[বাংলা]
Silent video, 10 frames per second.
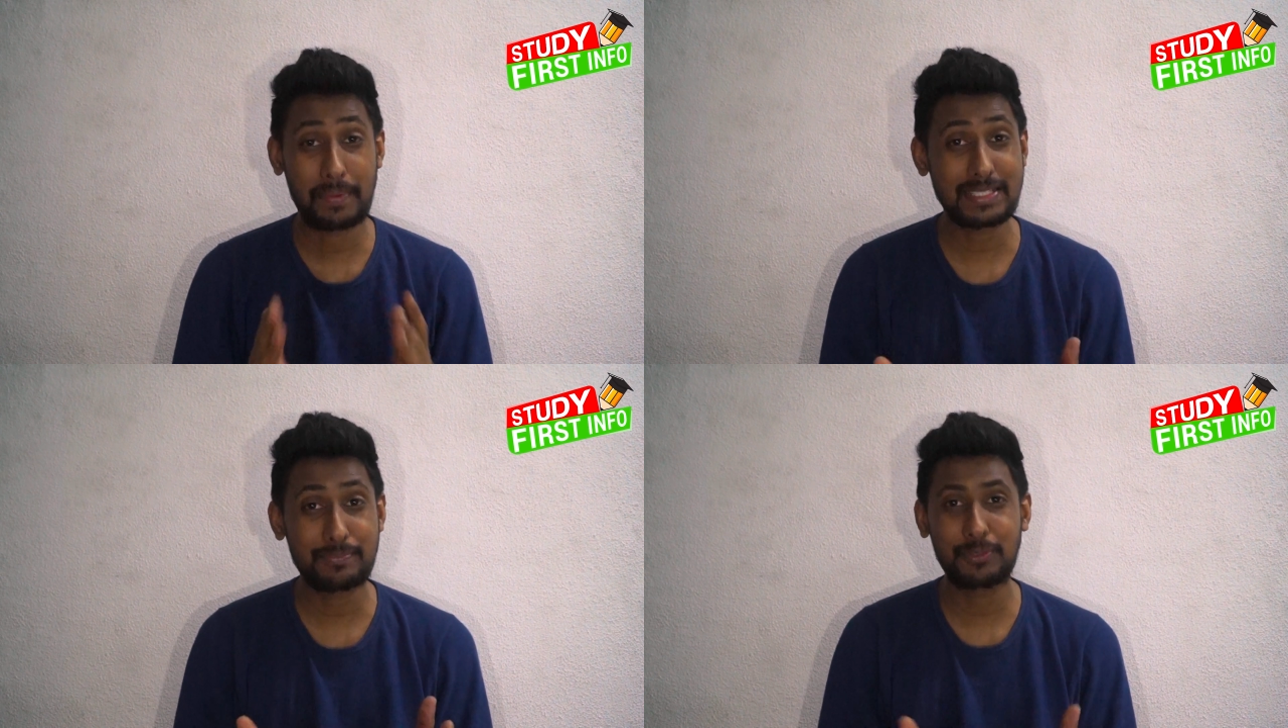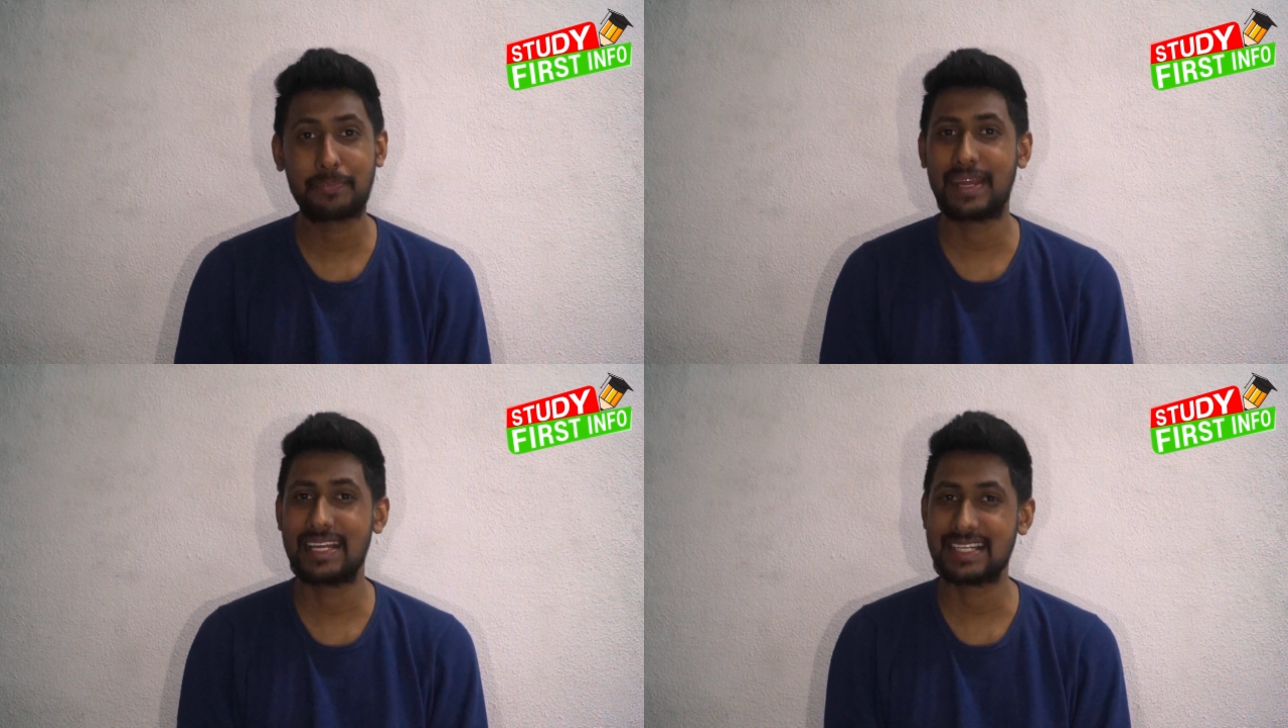পাসপোর্ট
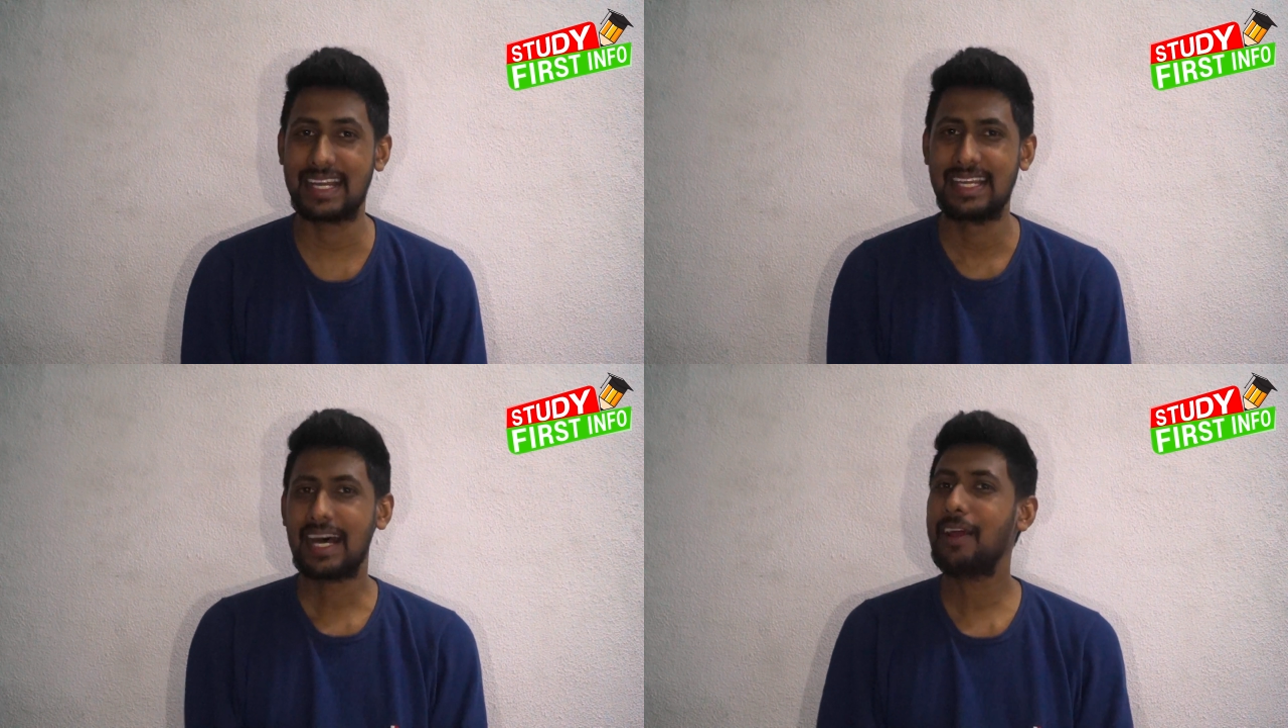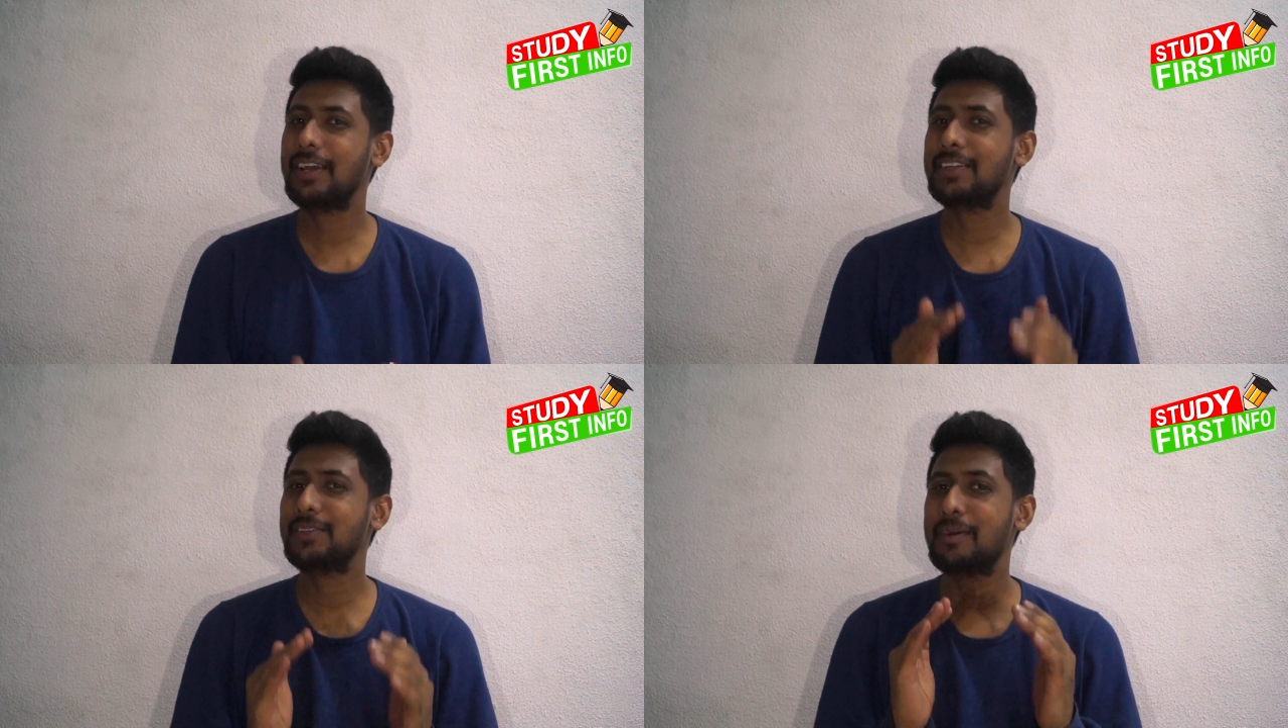পেয়ে যাই তাহলে
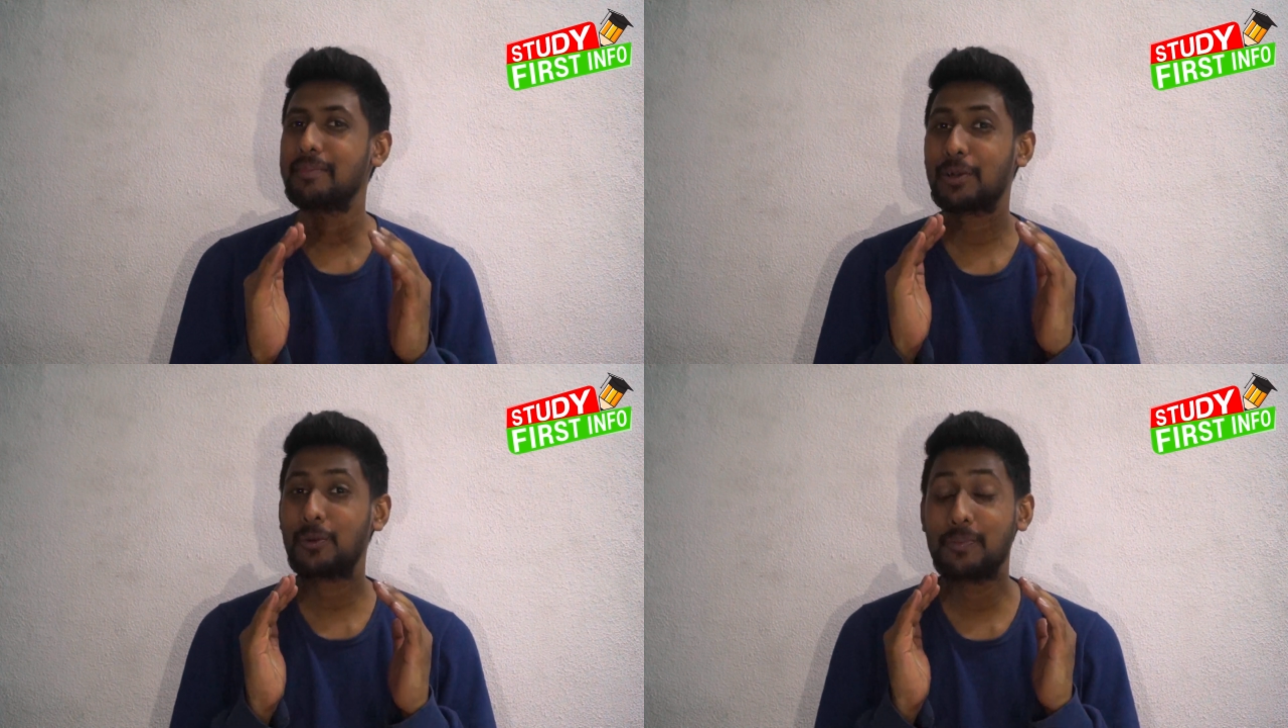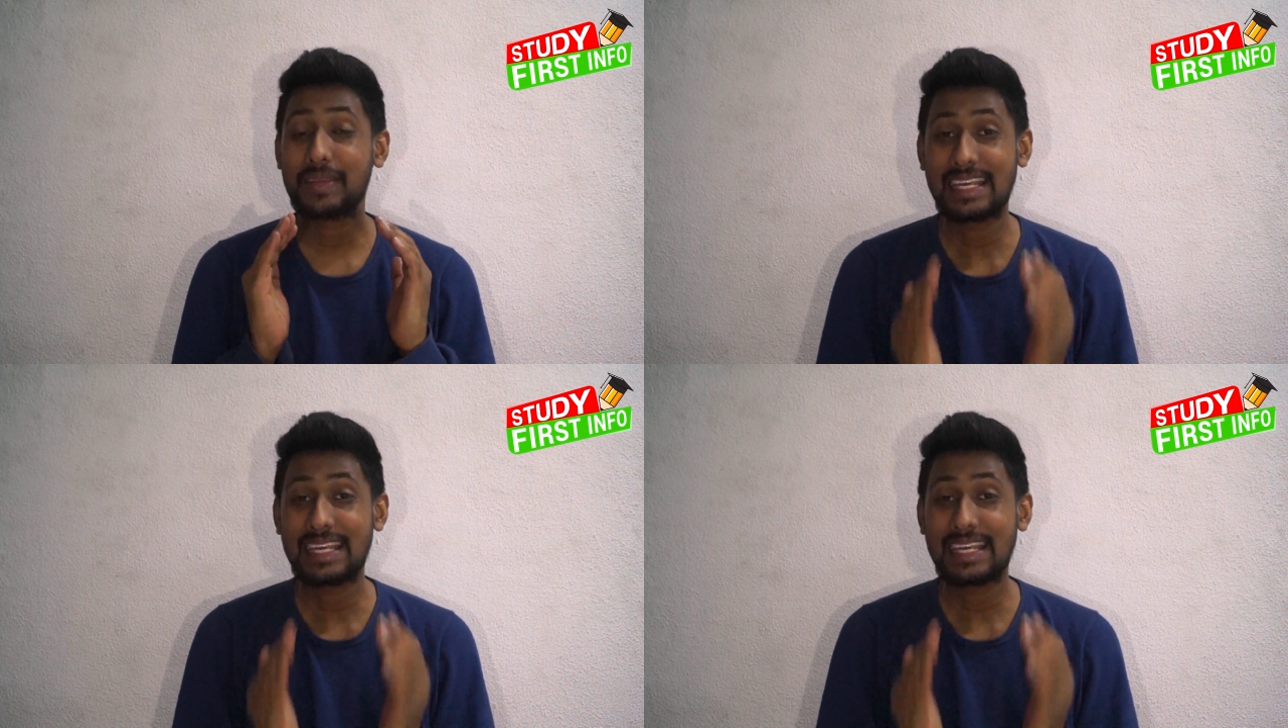কিন্তু আমরা খুব